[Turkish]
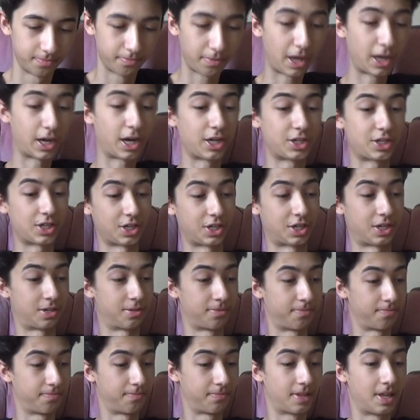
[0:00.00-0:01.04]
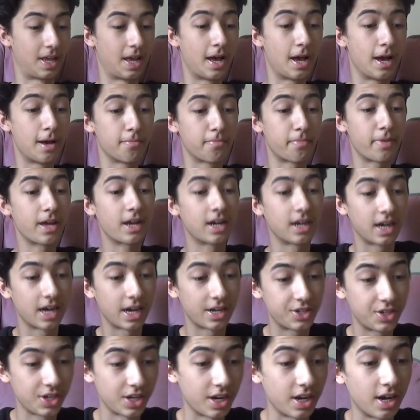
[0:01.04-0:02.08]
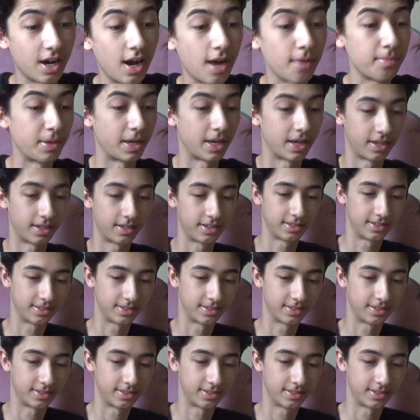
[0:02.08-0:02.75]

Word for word: Ben kaçar. Ben kaçar abi.